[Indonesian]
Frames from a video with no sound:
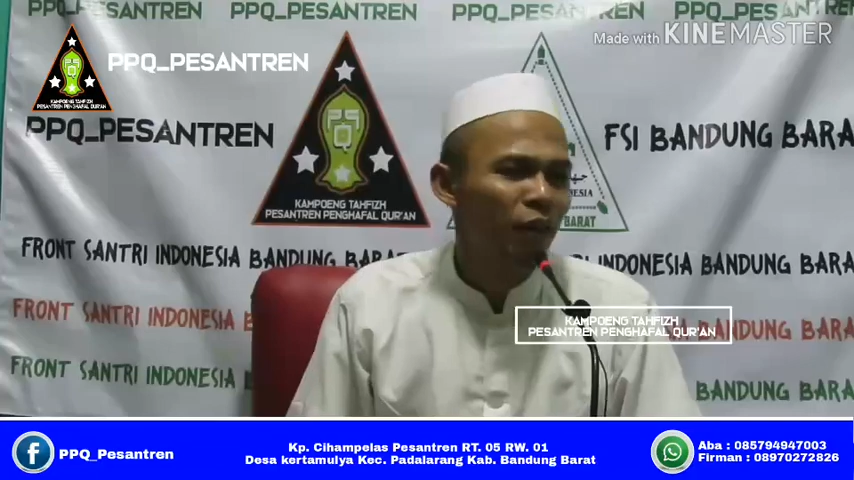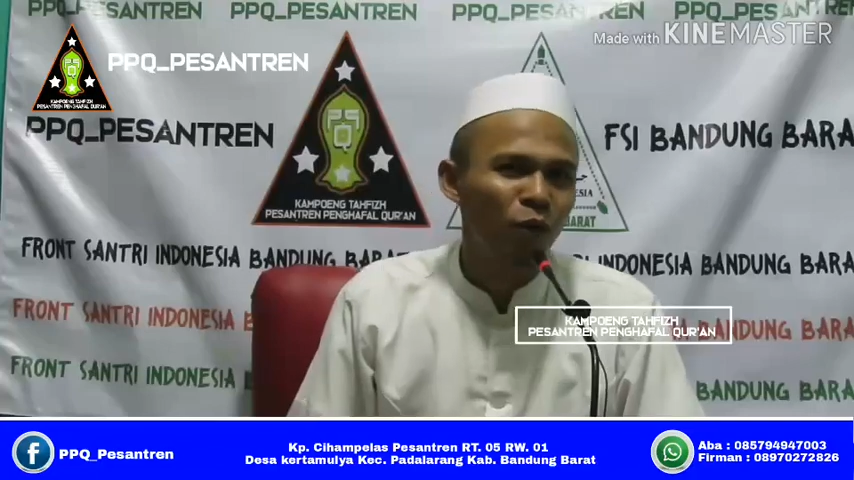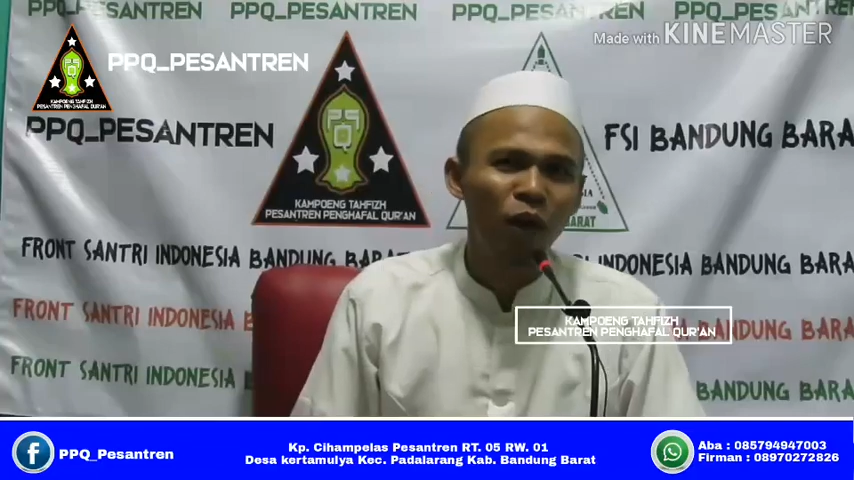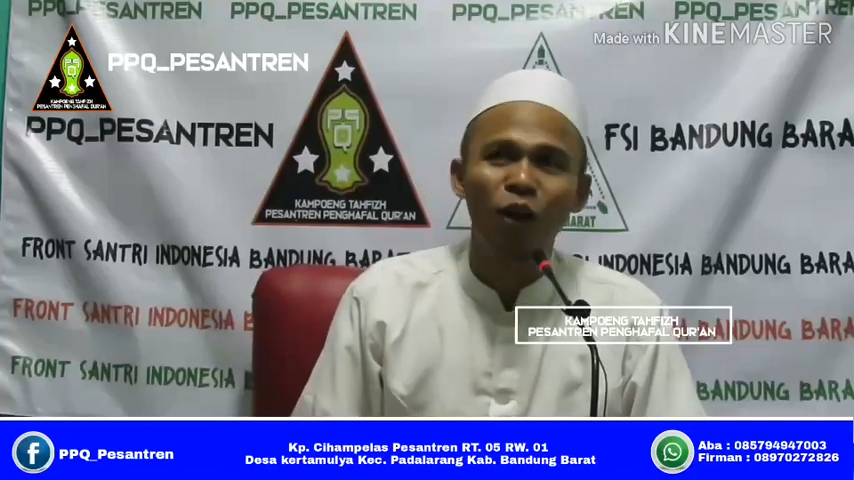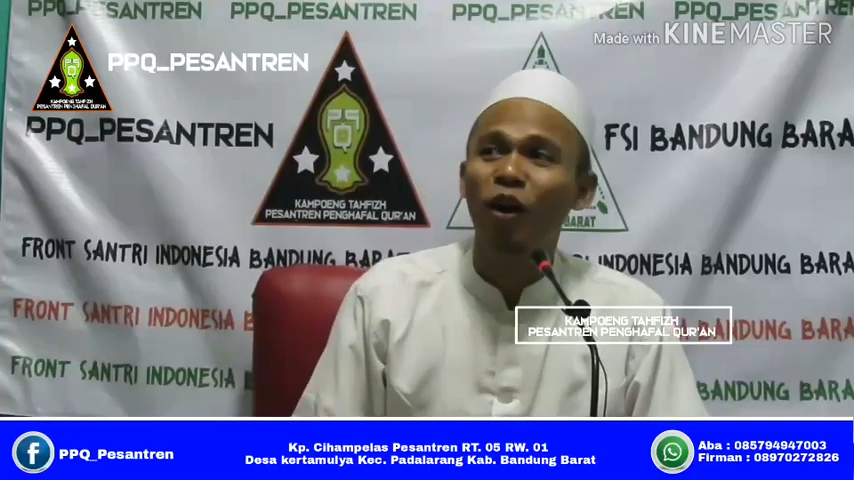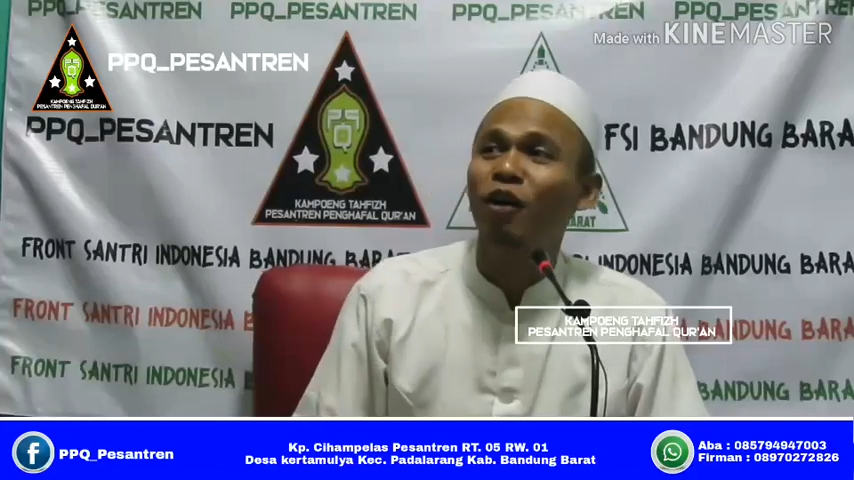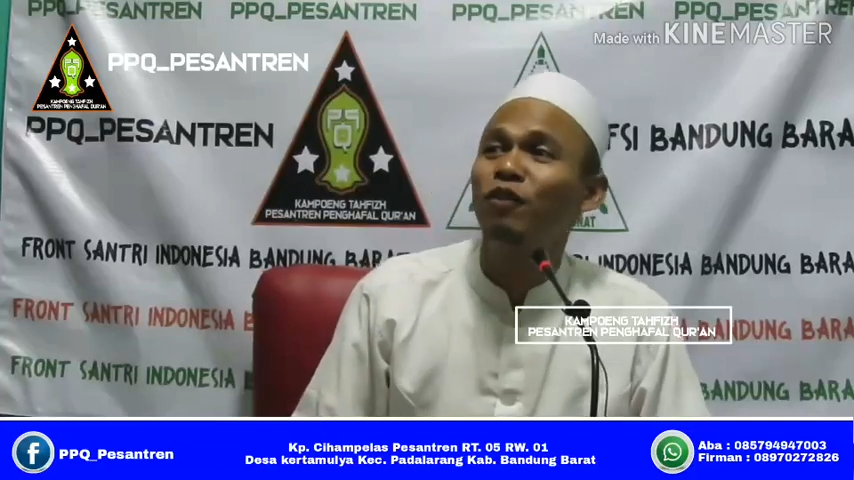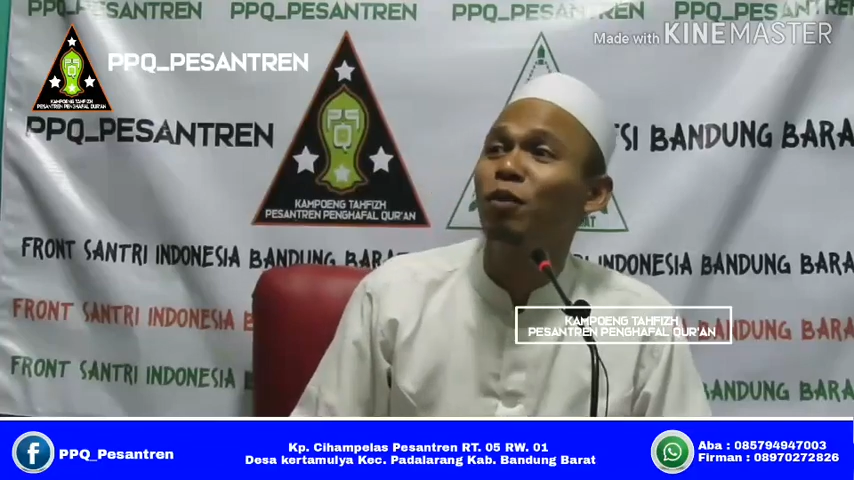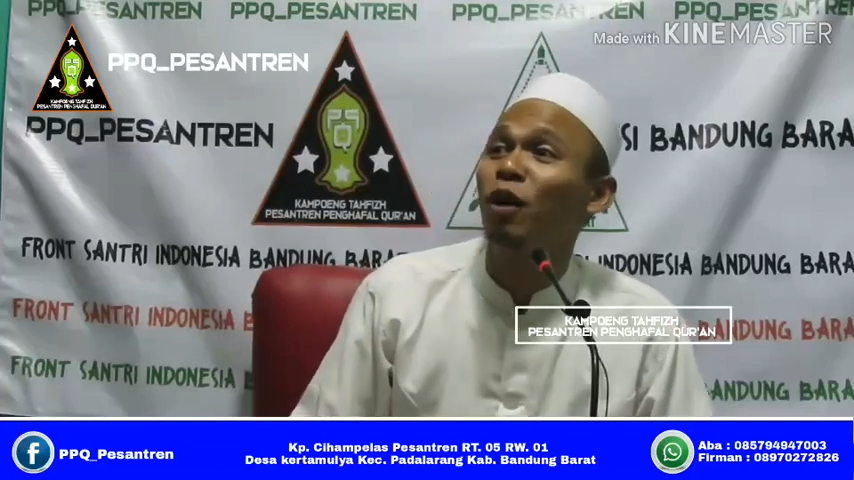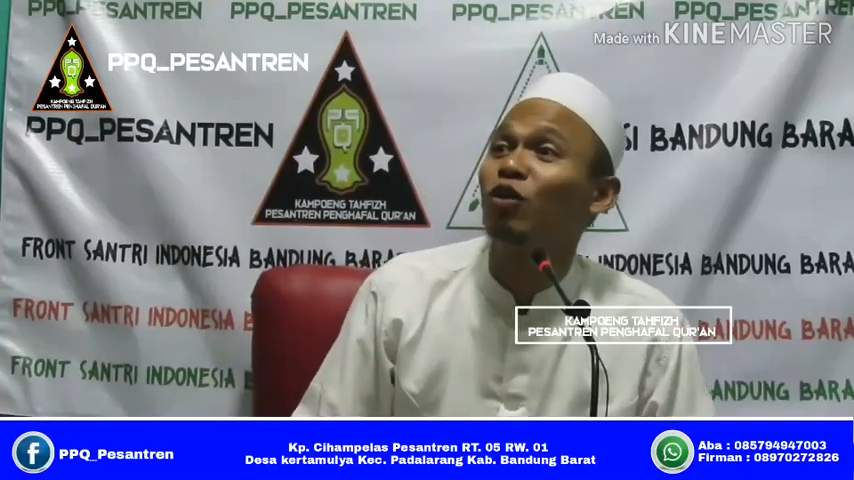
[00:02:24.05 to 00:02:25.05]

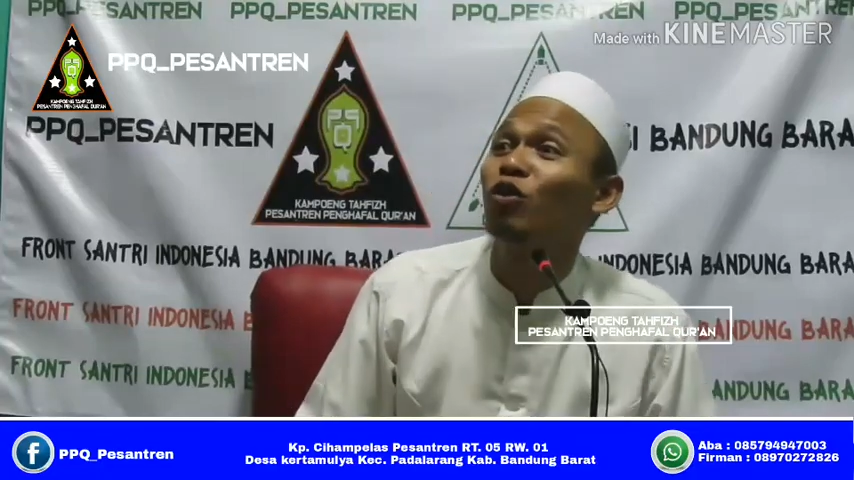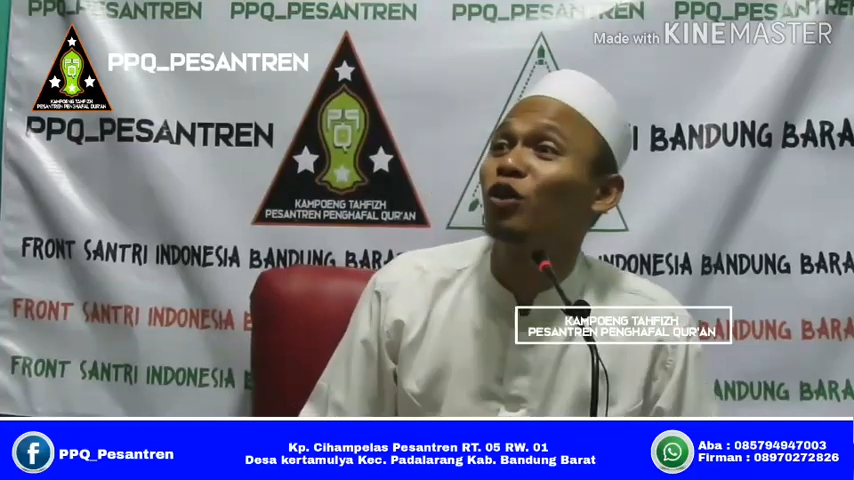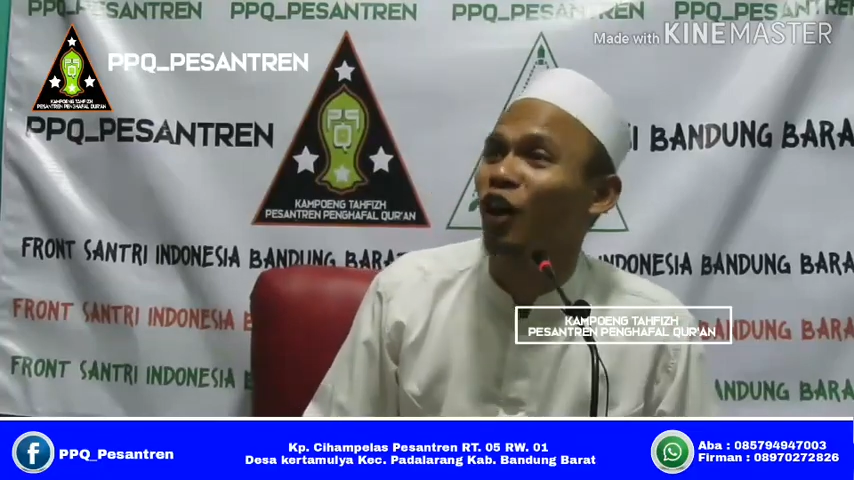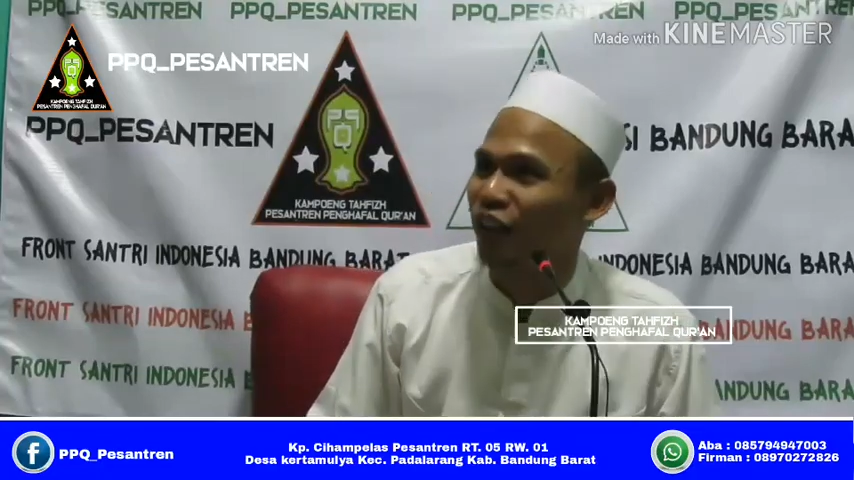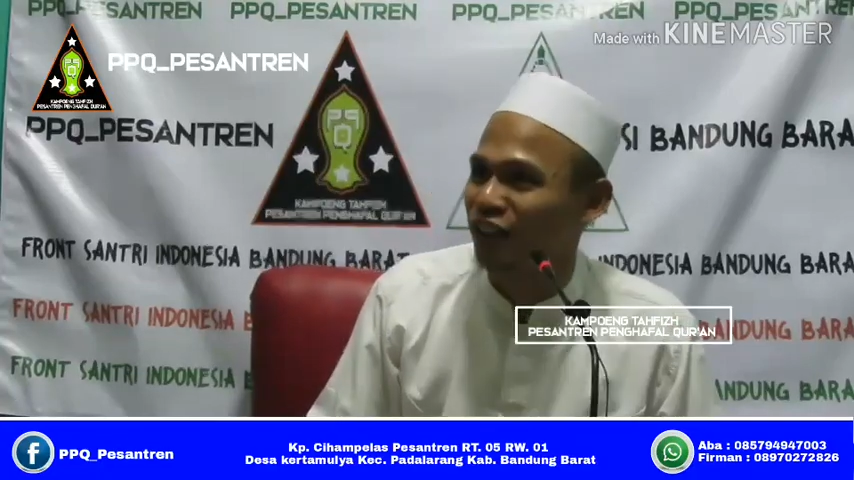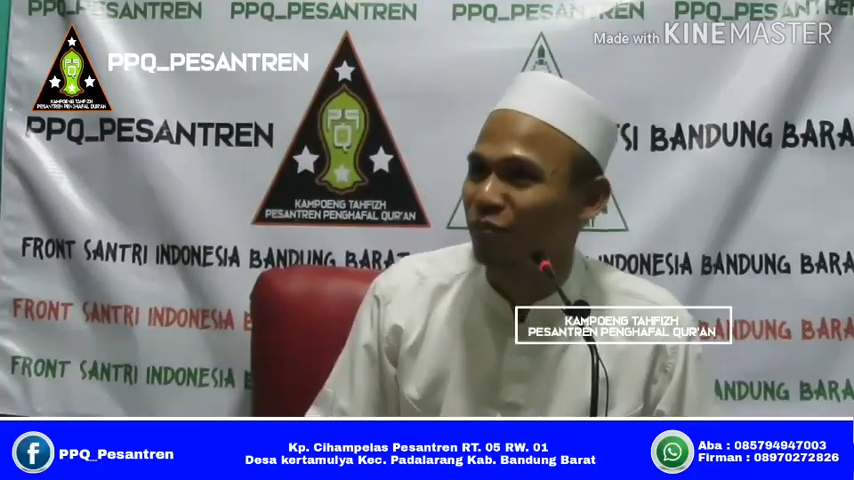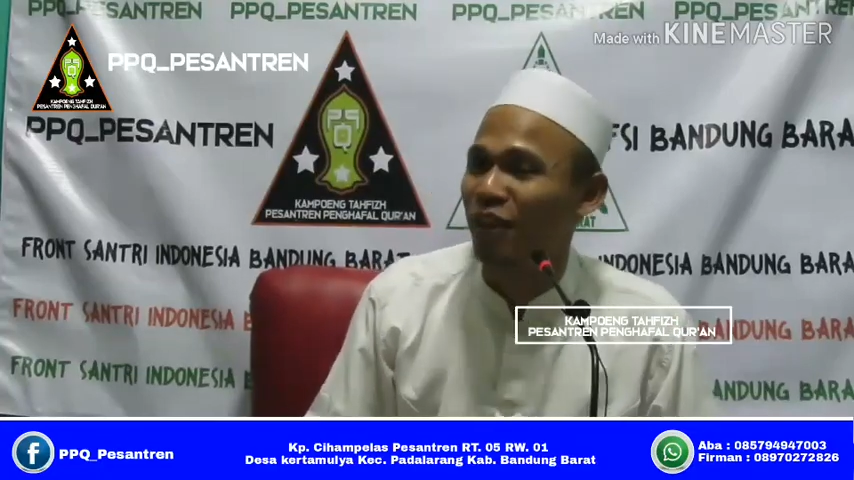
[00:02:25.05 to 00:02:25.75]
Wakafil mahzurat.